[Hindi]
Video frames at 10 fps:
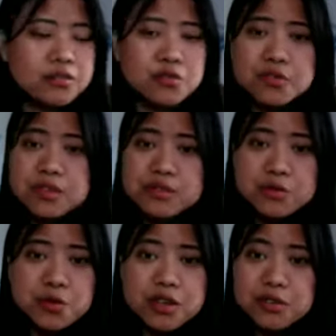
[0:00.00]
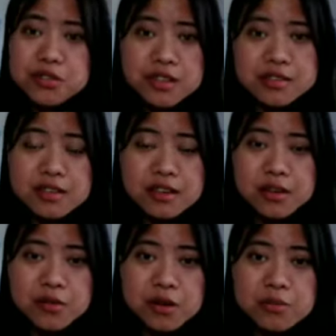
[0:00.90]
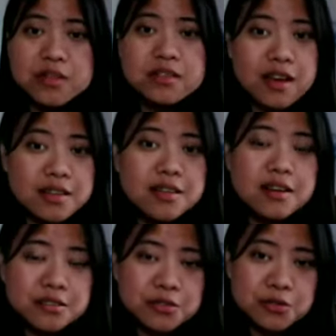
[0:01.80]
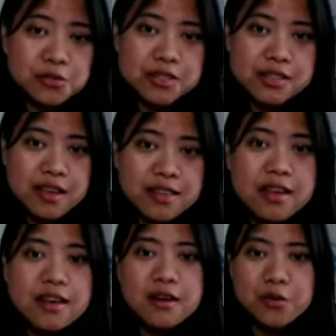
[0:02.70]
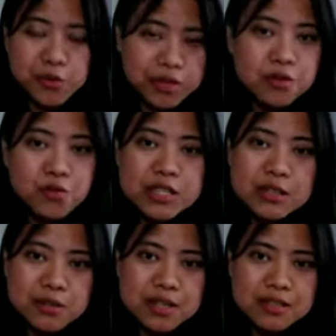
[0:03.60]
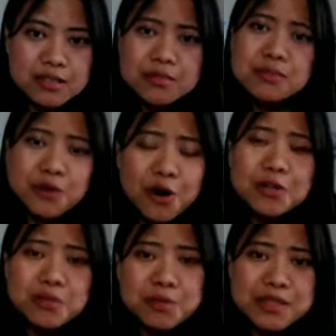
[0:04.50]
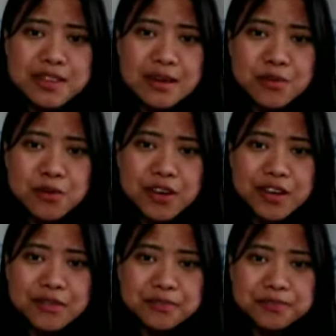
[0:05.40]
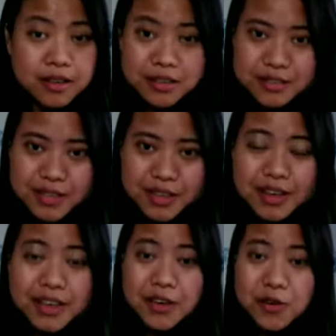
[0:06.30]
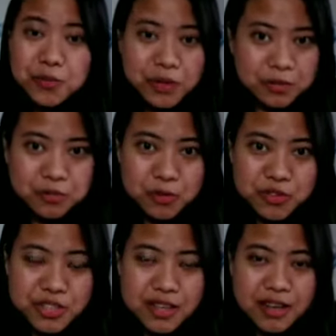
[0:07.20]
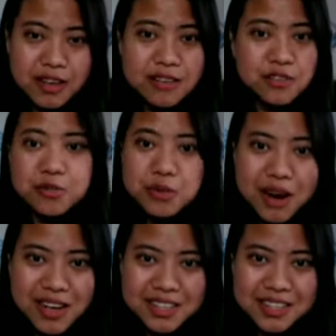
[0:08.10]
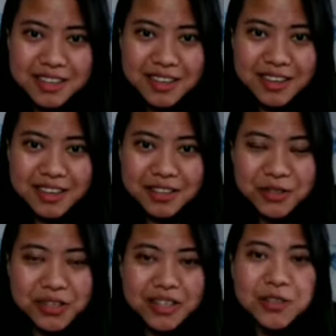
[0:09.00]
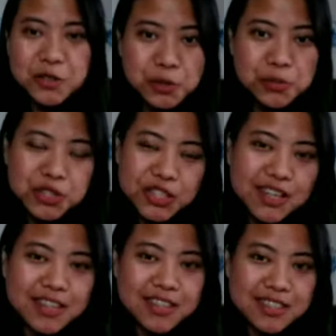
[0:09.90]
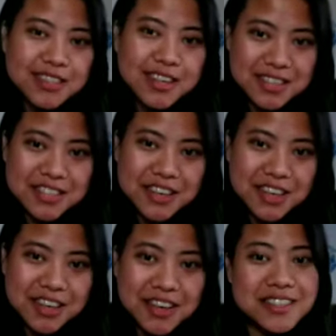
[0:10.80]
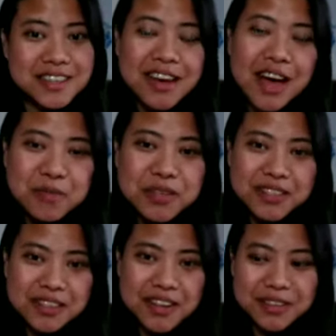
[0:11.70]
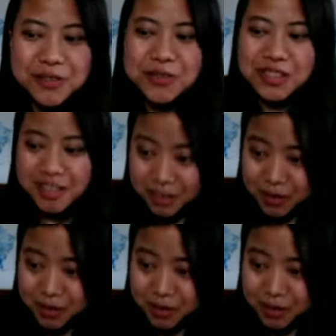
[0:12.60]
सो तो फर्स्ट वो कुछ असर नहीं हुआ बट आई स्टार्टेड टू नोटिस दैट विद इन वन मंथ बहुत बहुत पेपर्स कम हो गए हैं सी ये कोई पेड प्रमोशन नहीं है सो मैं मार्केटिंग नहीं कर रही हूँ लेकिन कोई प्रोडक्ट अगर इतना अच्छा है अच्छा काम कर रहा है तो दे